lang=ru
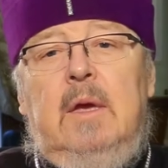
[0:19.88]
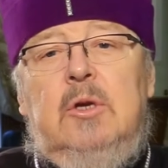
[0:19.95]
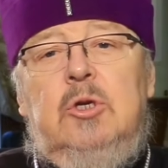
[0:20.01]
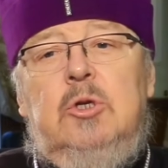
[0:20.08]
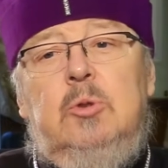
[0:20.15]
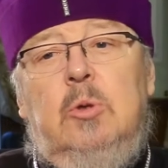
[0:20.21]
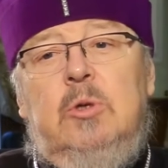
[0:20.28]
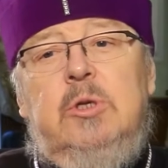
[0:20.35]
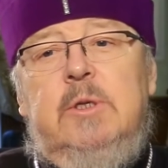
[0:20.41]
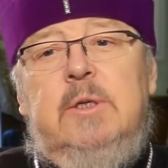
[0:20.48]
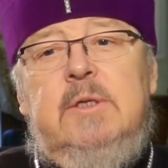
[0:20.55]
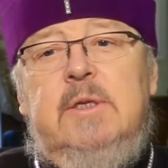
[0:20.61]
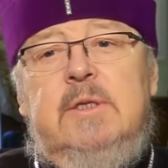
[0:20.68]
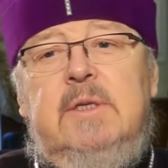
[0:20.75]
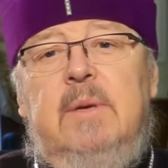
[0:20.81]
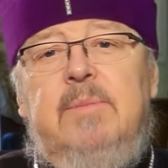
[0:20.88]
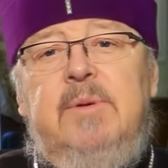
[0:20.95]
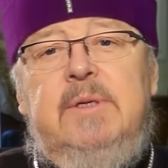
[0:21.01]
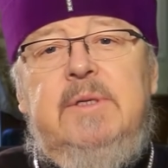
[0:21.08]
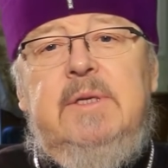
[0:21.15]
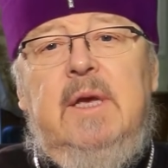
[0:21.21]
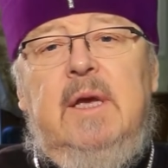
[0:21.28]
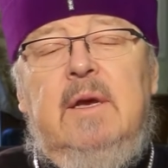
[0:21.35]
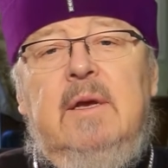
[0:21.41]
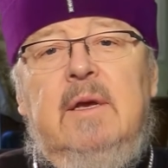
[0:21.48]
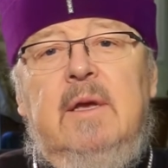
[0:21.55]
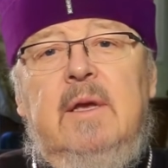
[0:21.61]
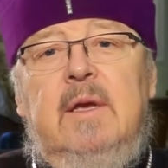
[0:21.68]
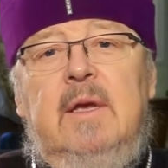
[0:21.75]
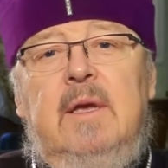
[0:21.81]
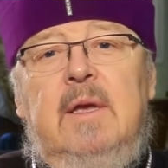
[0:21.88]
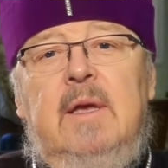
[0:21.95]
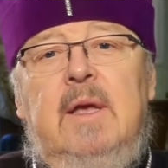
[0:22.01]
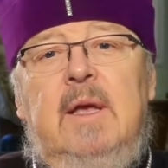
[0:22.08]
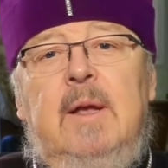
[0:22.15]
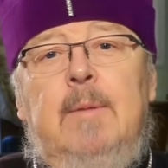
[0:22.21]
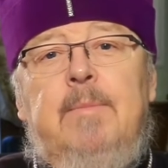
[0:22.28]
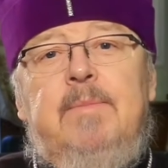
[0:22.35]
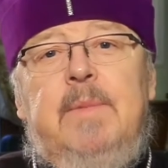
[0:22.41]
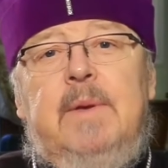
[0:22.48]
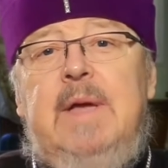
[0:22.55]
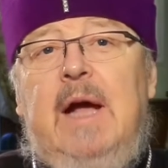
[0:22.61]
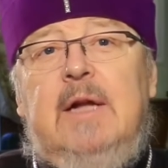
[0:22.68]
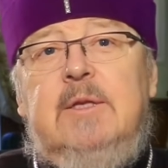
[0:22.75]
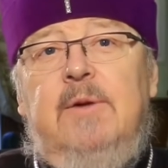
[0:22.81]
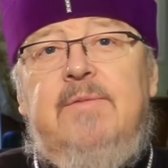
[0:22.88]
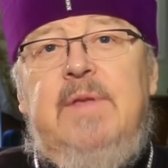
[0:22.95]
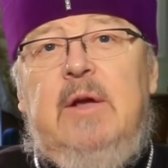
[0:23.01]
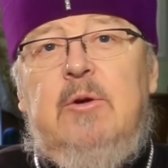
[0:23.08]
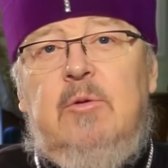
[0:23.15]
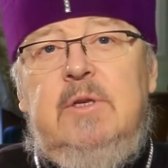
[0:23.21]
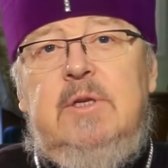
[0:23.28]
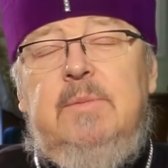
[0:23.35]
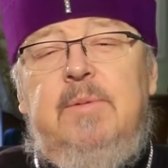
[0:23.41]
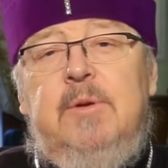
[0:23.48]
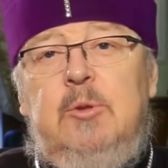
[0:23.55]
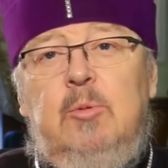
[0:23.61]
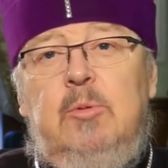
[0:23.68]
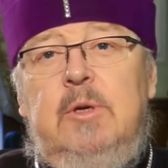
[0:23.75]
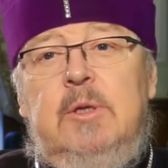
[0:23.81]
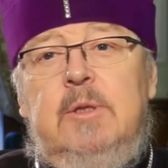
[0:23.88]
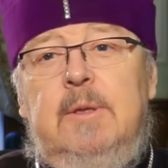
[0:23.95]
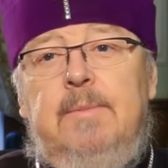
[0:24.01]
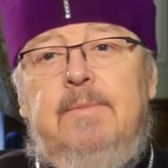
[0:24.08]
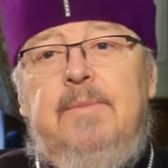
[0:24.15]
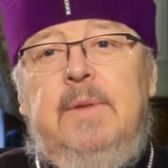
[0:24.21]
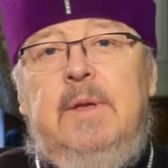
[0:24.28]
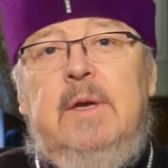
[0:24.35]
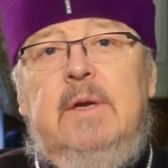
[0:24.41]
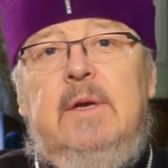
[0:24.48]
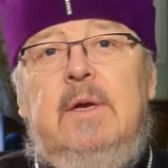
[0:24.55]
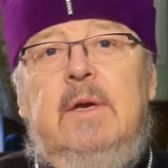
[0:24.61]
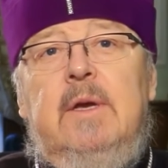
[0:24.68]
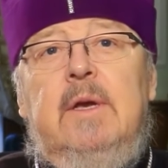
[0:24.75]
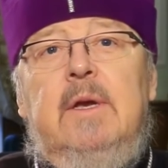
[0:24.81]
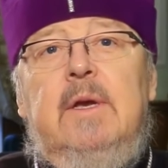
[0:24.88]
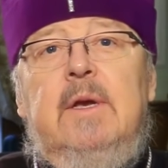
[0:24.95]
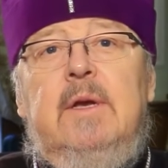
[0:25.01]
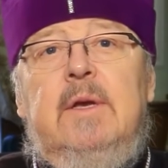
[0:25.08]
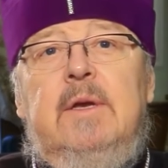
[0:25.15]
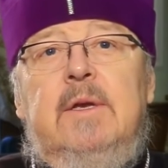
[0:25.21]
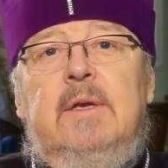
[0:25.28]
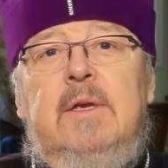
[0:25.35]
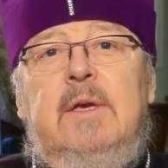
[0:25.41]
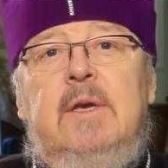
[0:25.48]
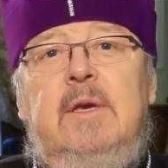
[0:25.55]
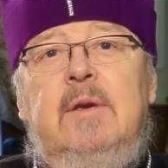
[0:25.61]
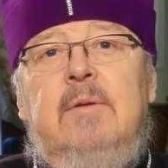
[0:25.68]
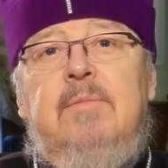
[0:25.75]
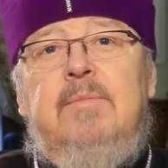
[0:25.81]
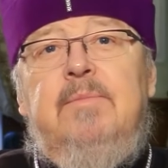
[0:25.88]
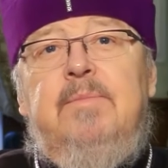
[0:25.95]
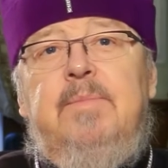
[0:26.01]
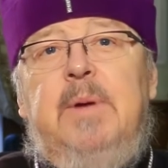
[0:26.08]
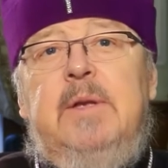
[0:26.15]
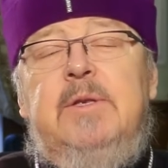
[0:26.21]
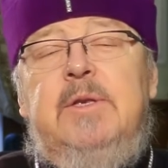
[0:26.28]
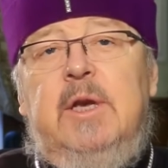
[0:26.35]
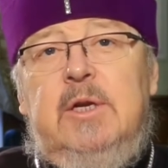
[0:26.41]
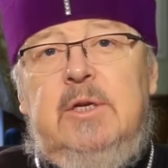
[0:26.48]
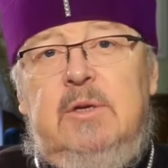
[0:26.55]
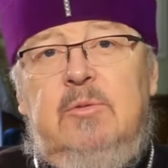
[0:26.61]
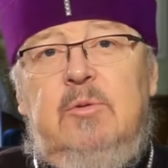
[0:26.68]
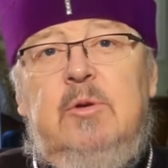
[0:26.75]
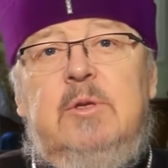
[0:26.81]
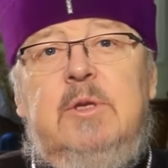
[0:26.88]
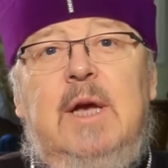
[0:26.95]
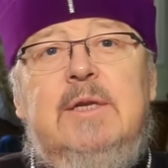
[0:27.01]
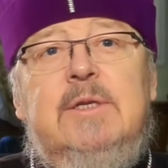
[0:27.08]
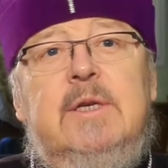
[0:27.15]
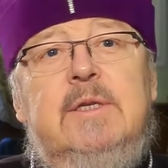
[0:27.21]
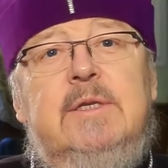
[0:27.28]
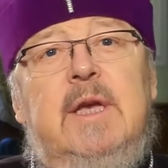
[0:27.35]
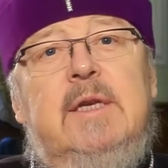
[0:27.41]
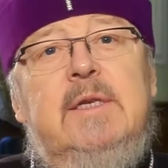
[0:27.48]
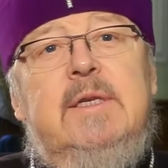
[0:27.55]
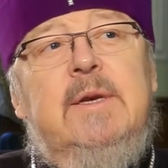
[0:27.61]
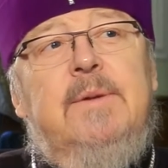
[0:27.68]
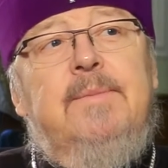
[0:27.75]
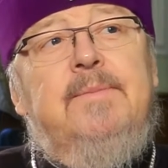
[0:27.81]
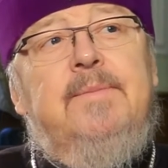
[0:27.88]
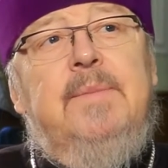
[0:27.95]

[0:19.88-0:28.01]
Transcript: Что же это за событие? Как-то в народе бытует и поддерживают, так сказать,